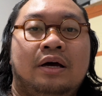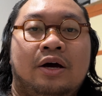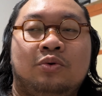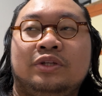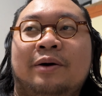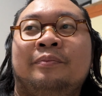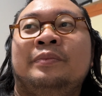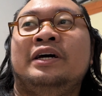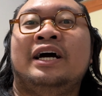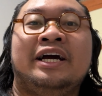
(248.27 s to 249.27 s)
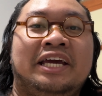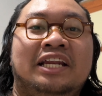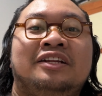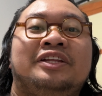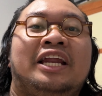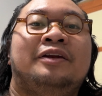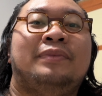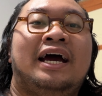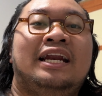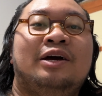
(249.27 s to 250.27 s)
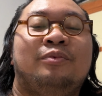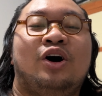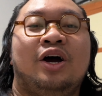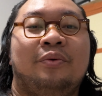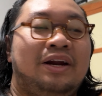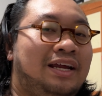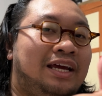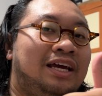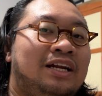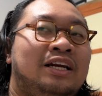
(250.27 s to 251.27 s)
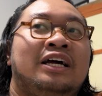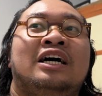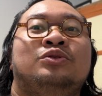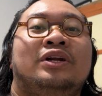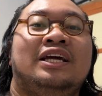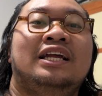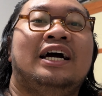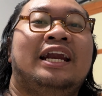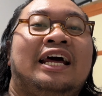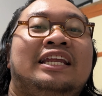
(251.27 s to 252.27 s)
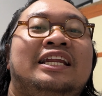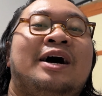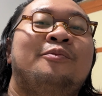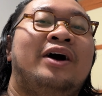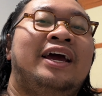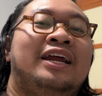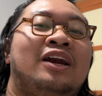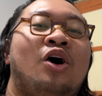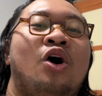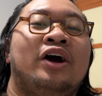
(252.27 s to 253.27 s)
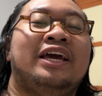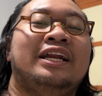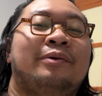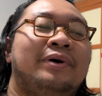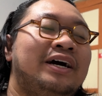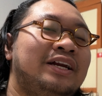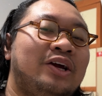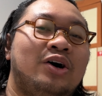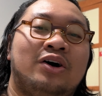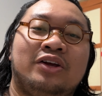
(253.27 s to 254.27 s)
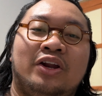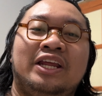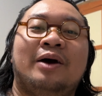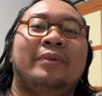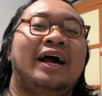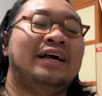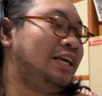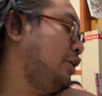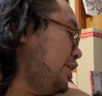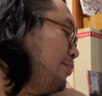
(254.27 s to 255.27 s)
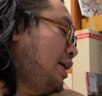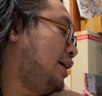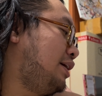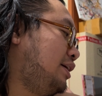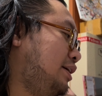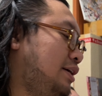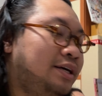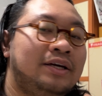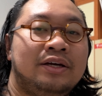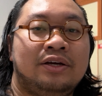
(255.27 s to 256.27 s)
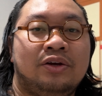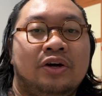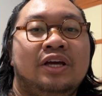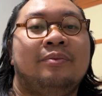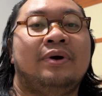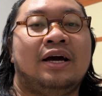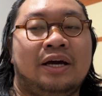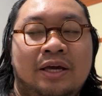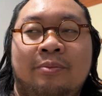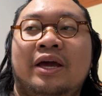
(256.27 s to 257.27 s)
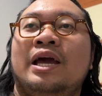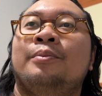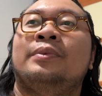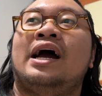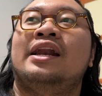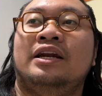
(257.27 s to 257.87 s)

อ่ะกูทำเนื้อกินเสร็จไปเรียบร้อยวันนี้ เนื้อส่วนที่เหลือนะ ที่ทำไว้รอกินกับเพลินก็ยอดเยี่ยมนะ เยี่ยมเยี่ยมไหมยอดเยี่ยมเราจะมาอิ่มเอมกัน